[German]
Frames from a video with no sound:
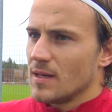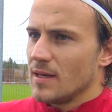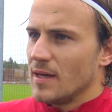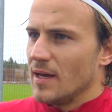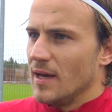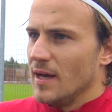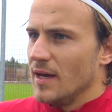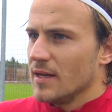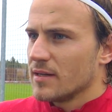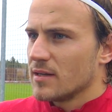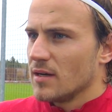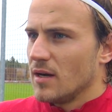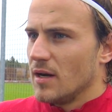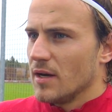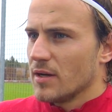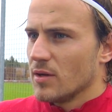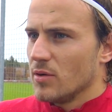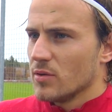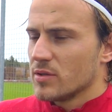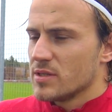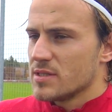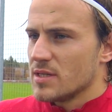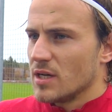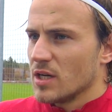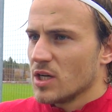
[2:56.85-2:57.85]
er hat gerade
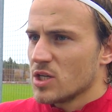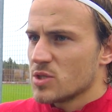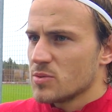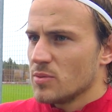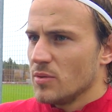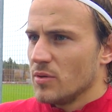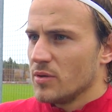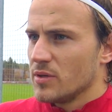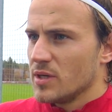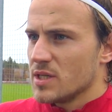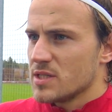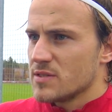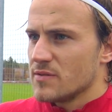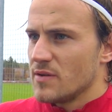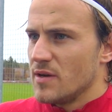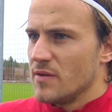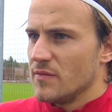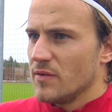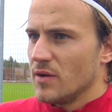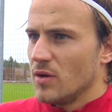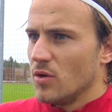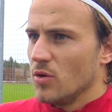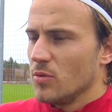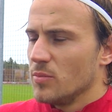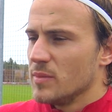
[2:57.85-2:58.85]
auch das angesprochen, dass wir
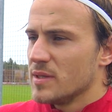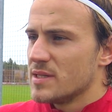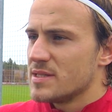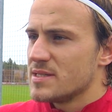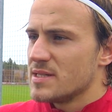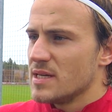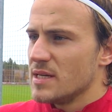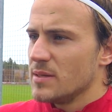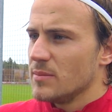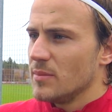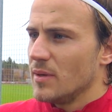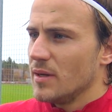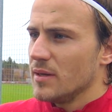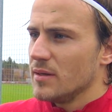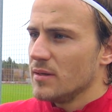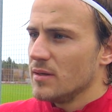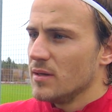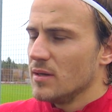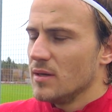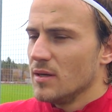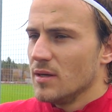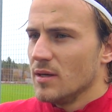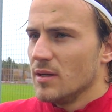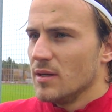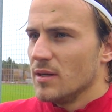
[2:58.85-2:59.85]
einfach auch mit zehn Mann
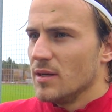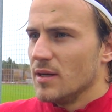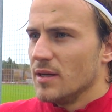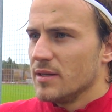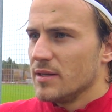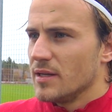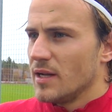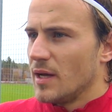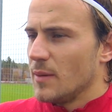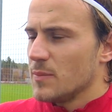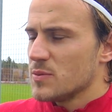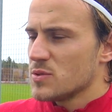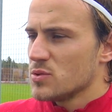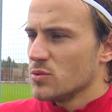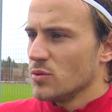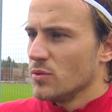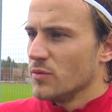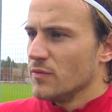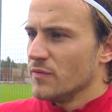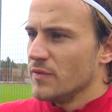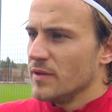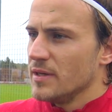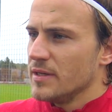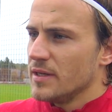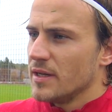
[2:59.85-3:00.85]
äh, den
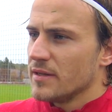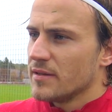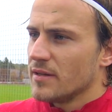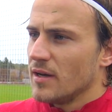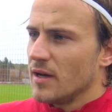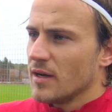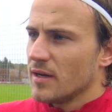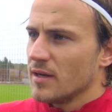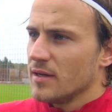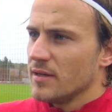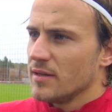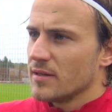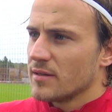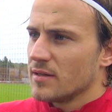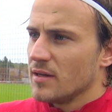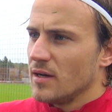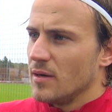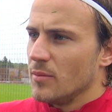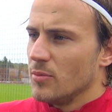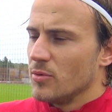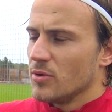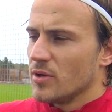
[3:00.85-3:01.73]
absoluten Willen an den Tag gelegt haben.